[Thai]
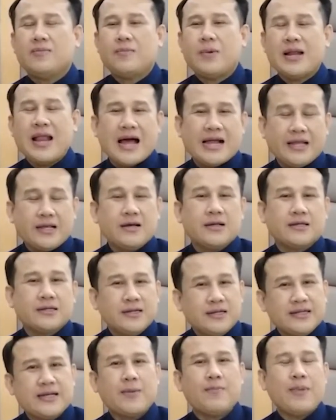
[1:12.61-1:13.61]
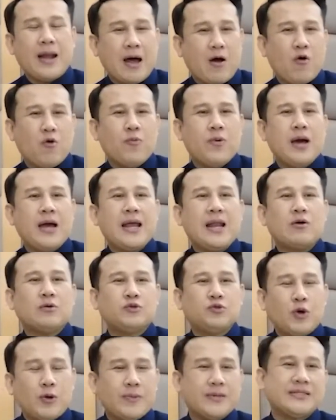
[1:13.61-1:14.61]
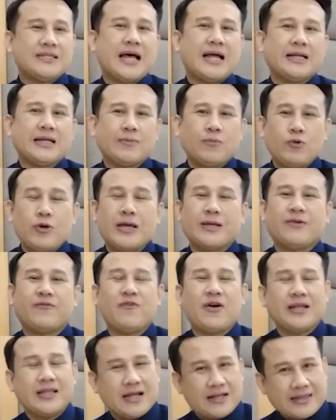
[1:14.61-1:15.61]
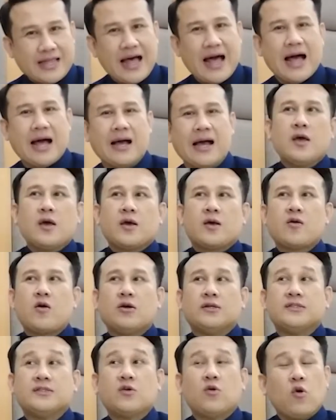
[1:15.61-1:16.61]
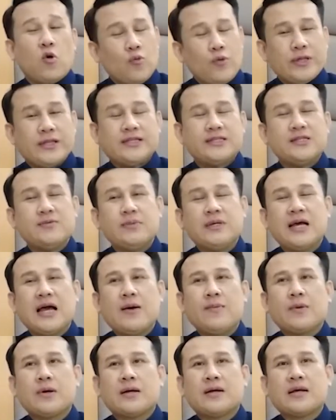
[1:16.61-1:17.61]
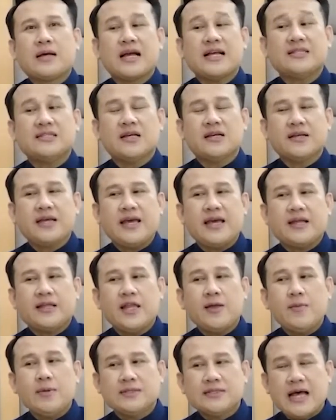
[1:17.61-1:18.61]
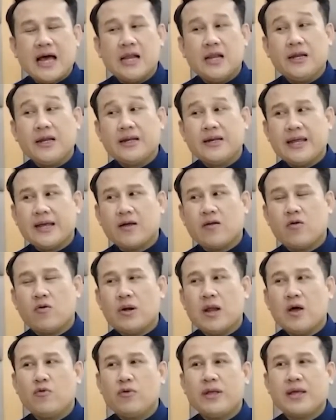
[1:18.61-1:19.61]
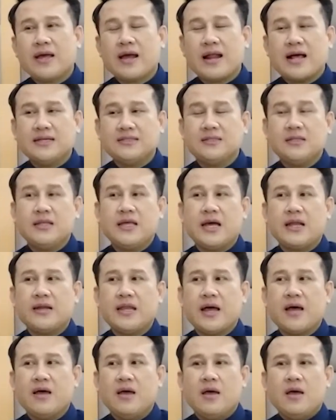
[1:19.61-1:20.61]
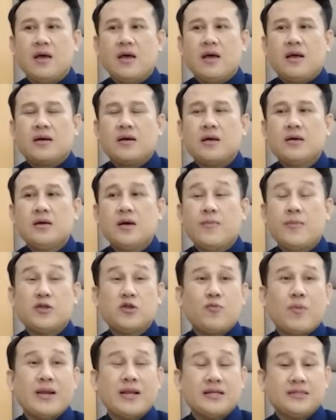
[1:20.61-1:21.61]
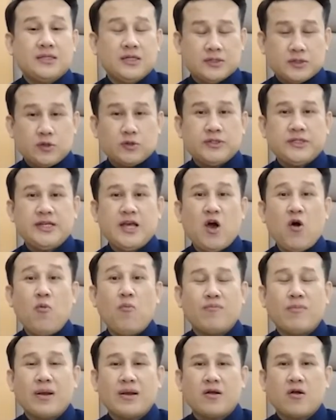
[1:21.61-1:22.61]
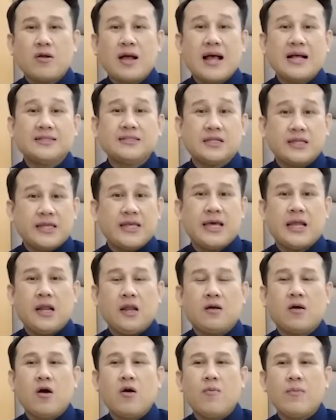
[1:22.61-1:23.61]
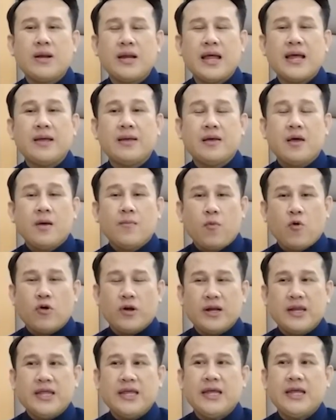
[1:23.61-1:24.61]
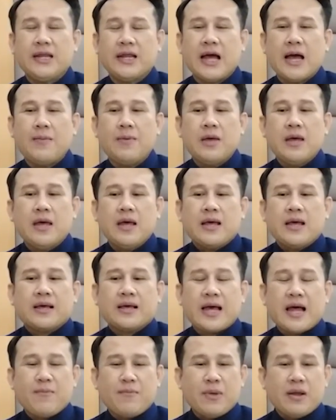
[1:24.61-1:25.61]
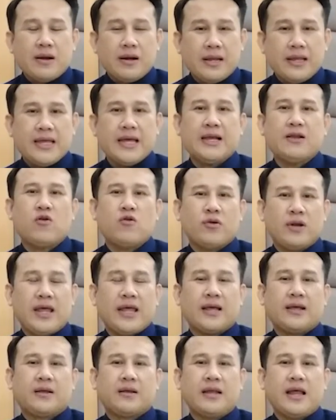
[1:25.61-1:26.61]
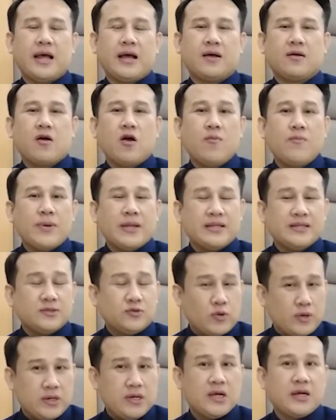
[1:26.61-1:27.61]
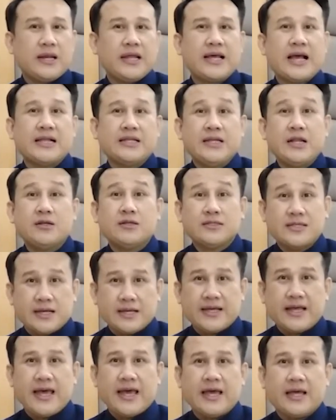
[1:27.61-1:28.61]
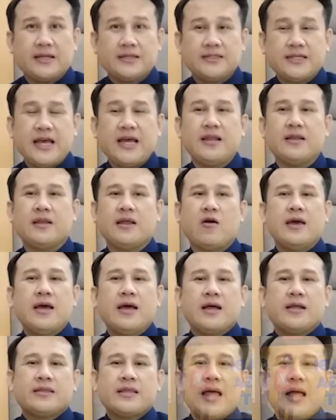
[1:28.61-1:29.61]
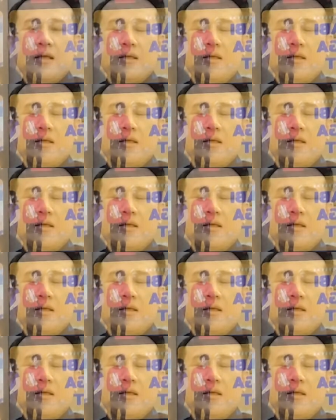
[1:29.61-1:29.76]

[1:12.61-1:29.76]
ปัญหาที่เกิดขึ้นกับเราเพื่อให้เราช่วยประสานกับผู้ใหญ่ฝ่ายต่างๆ ก่อนจะโควิดใช่ไหมครับการสังเกตที่ปรึกษาหรือเด็ก ๆ ของเราในคลาสเรียนเนี่ยก็คือปัจจุบันสื่อโซเชียลมันค่อนข้างเสถียรแล้วก็มันได้ผลดีนะครับการมาเรียนของเด็กเนี่ยก็เป็นส่วนหนึ่งในการที่เราจะสังเกต เช่น ถ้า